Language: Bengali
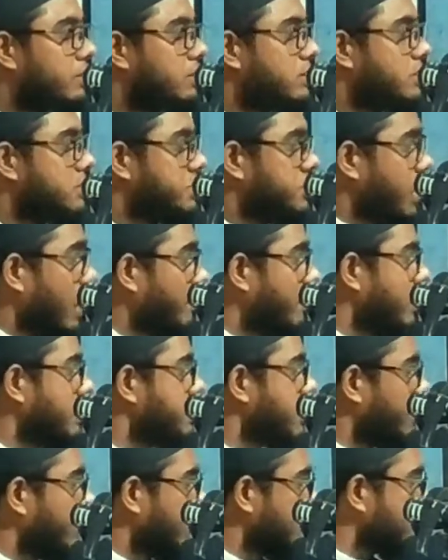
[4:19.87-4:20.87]
স্বামীর
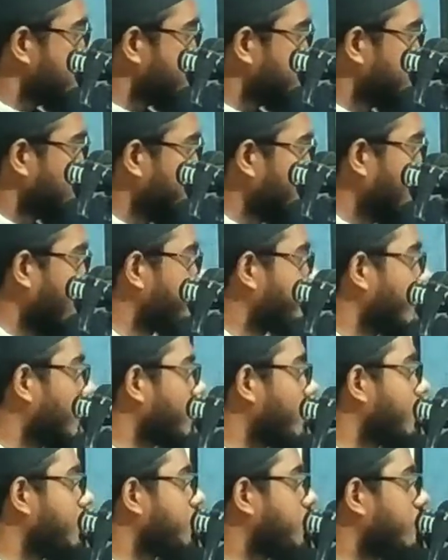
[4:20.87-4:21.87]
সামনে স্ত্রী না
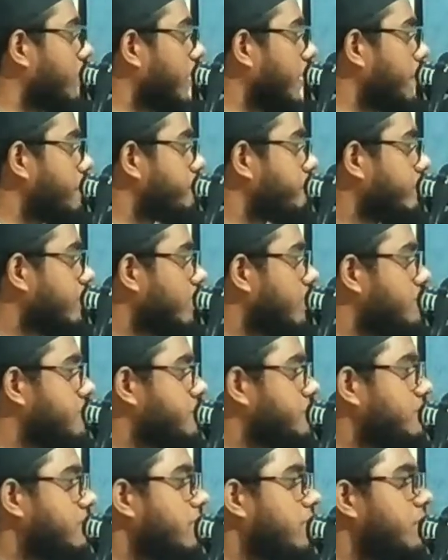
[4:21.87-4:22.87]
ফরমানি করে
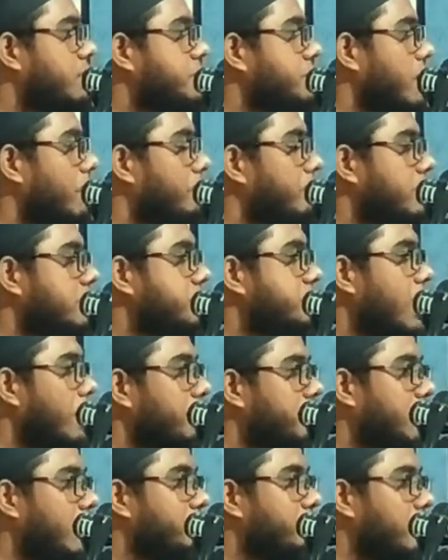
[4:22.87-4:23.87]
স্ত্রীর সামনে স্বামী
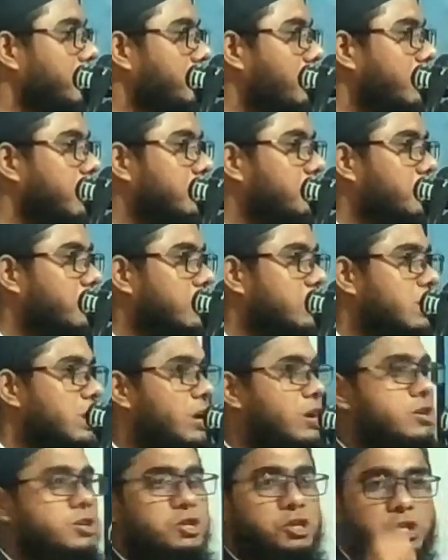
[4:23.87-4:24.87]
না ফরমানি করে
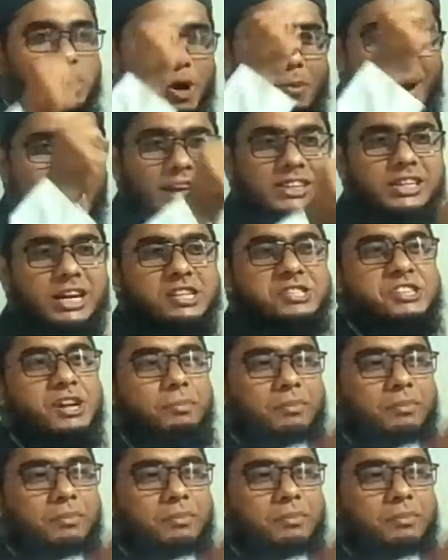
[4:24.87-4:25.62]
সমাজের সামনে